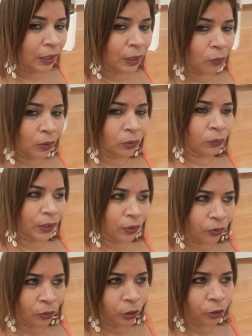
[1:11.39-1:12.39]
Enquanto
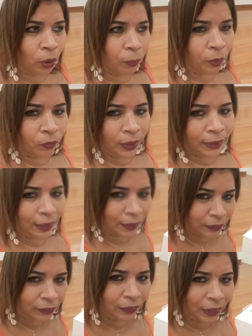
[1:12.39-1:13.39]
isso, eu estou
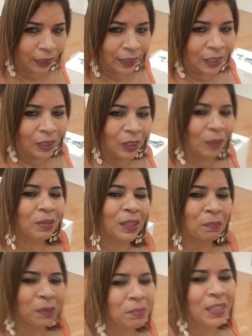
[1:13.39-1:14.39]
aproveitando, né, é
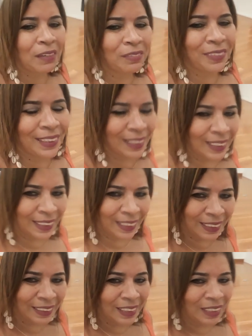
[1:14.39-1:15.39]
sempre minha vinda
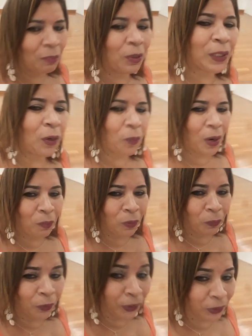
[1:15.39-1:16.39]
aqui, porque eu amo
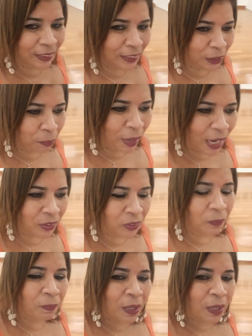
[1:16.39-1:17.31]
muito esse espaço,